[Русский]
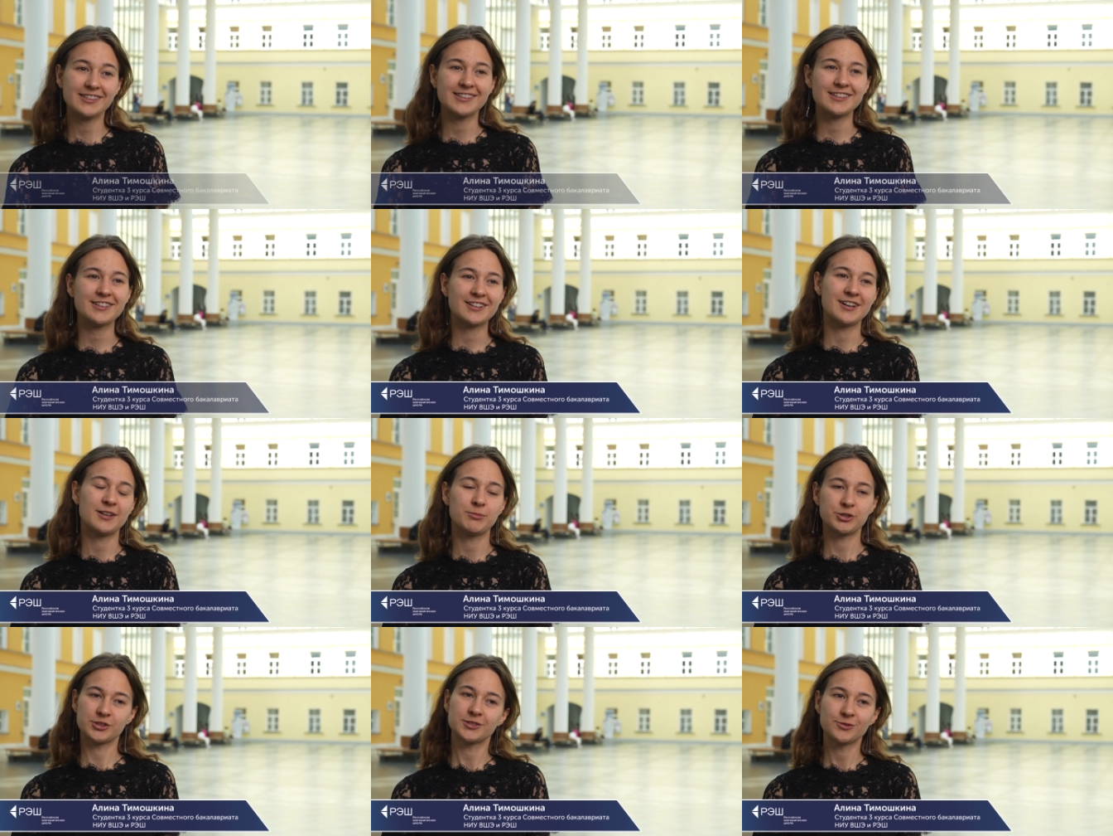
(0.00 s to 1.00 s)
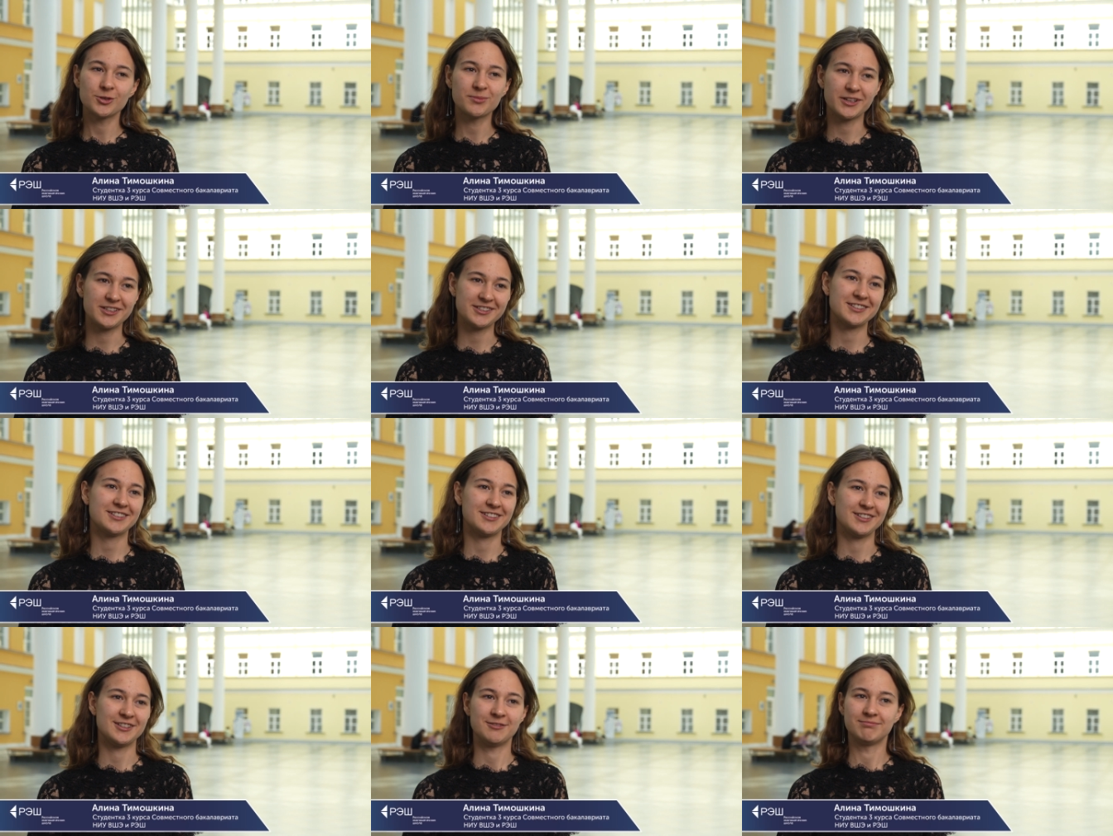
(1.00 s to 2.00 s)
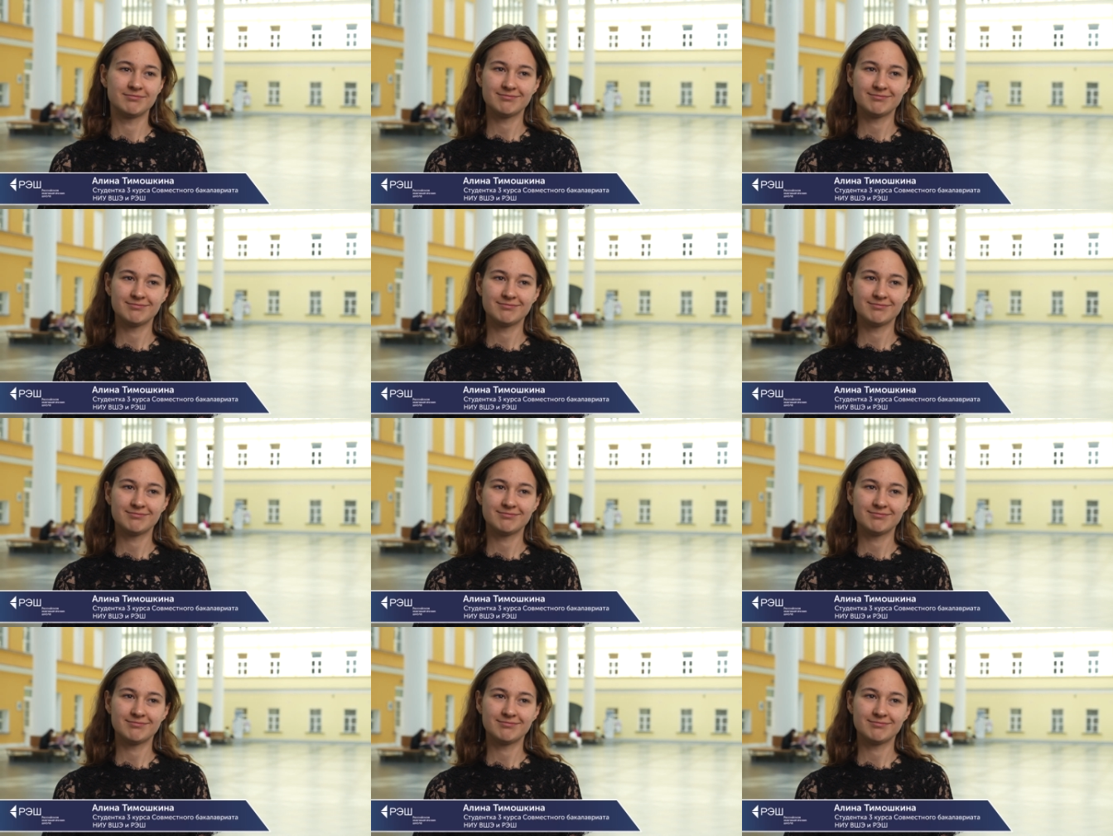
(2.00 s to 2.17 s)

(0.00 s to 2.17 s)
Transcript: и а, большинство моих а,